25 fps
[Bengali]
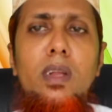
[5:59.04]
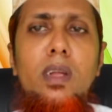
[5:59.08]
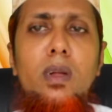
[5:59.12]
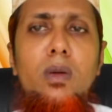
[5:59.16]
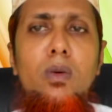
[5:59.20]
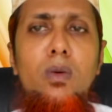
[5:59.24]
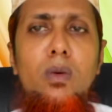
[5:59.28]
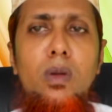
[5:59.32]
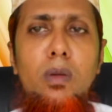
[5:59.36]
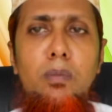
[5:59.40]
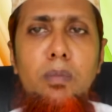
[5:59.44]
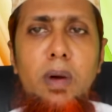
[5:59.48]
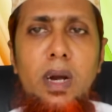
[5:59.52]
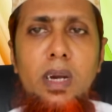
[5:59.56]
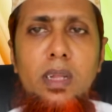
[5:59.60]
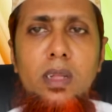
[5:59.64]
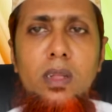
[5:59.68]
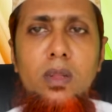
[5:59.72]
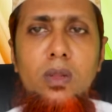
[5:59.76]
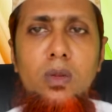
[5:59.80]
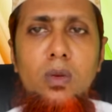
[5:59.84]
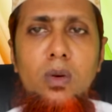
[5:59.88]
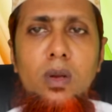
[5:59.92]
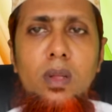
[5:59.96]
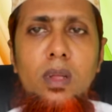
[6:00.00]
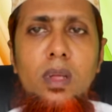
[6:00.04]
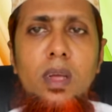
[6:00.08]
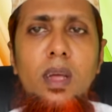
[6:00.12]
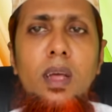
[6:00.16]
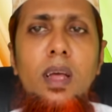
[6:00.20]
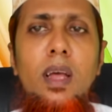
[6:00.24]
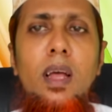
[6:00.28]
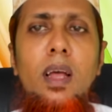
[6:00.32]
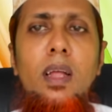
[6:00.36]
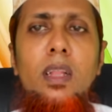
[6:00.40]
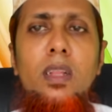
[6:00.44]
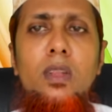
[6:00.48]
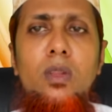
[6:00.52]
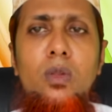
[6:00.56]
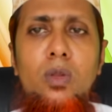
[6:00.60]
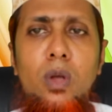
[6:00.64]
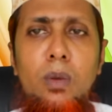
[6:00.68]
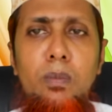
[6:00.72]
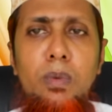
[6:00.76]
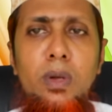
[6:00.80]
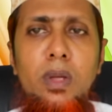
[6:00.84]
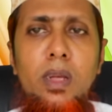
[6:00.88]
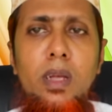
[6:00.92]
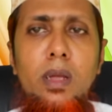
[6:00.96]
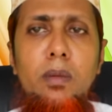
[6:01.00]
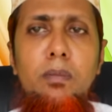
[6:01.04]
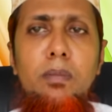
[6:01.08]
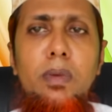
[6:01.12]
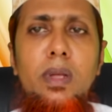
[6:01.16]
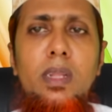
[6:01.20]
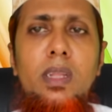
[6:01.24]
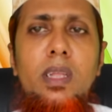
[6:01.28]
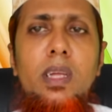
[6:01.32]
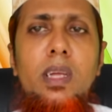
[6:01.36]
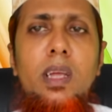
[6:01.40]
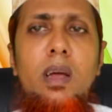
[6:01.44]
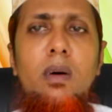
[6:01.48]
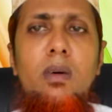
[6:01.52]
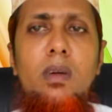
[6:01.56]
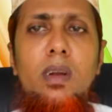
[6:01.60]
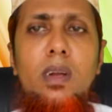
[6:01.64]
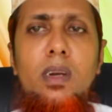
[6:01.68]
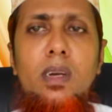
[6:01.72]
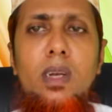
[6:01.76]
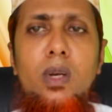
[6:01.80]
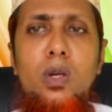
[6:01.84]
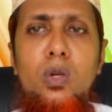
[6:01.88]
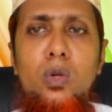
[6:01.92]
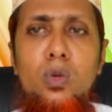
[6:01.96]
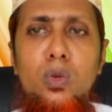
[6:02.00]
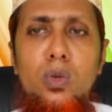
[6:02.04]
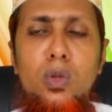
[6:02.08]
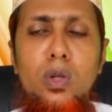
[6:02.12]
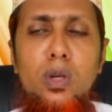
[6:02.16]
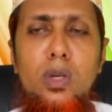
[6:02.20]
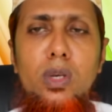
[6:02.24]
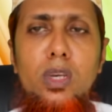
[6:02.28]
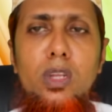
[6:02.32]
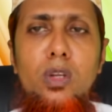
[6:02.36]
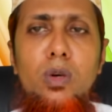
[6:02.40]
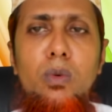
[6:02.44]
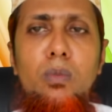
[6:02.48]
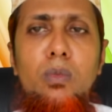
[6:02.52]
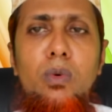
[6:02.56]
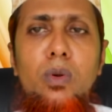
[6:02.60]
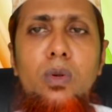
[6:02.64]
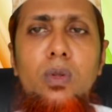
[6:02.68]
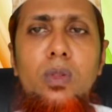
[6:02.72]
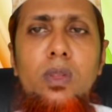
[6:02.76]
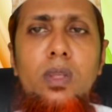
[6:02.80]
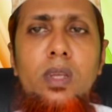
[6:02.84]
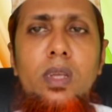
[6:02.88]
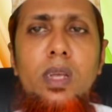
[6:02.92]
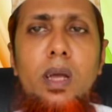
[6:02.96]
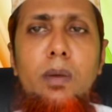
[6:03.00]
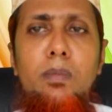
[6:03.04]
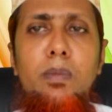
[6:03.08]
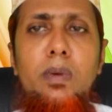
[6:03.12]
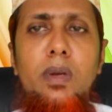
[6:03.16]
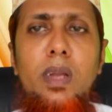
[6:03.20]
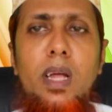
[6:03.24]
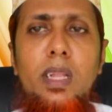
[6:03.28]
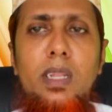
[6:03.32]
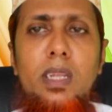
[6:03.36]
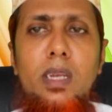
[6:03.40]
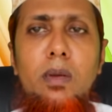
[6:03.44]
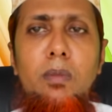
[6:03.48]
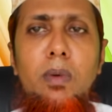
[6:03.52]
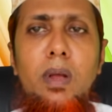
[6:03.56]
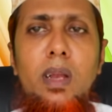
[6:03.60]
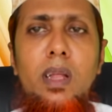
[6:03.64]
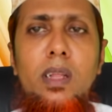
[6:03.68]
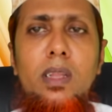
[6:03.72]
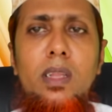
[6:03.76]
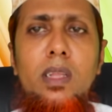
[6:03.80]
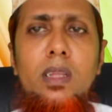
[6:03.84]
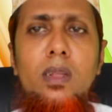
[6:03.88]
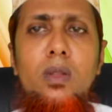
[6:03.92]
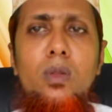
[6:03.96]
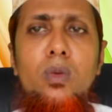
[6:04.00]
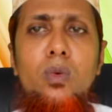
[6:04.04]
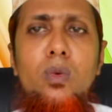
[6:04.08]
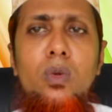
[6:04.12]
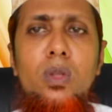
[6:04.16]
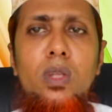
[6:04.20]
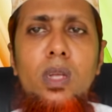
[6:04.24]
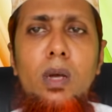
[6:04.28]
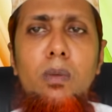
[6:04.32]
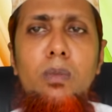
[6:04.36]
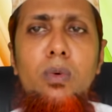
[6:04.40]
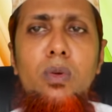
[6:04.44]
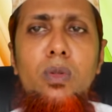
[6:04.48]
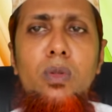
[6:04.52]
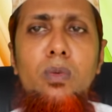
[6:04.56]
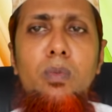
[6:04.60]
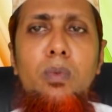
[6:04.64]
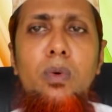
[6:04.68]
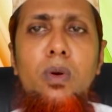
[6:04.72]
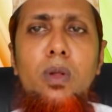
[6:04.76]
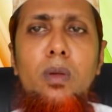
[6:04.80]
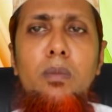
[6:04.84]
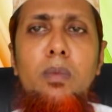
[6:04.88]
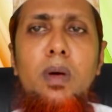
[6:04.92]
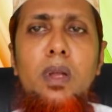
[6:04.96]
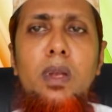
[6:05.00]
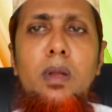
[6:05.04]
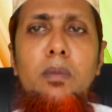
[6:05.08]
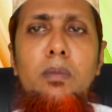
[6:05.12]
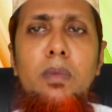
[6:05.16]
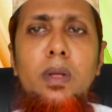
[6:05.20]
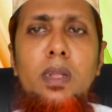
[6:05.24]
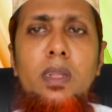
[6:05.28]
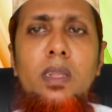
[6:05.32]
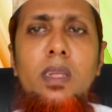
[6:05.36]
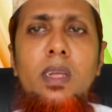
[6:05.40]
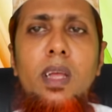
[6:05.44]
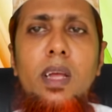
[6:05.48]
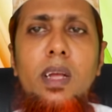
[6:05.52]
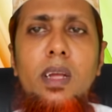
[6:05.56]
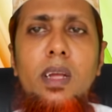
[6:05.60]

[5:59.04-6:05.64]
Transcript: অনেক গুণে বাড়িয়ে তোলে তবে এই মেথি খাওয়ার একটা সুন্দর নিয়ম রয়েছে আপনি রাত্রিবেলাতে দুই চামচ পরিমাণে মেথি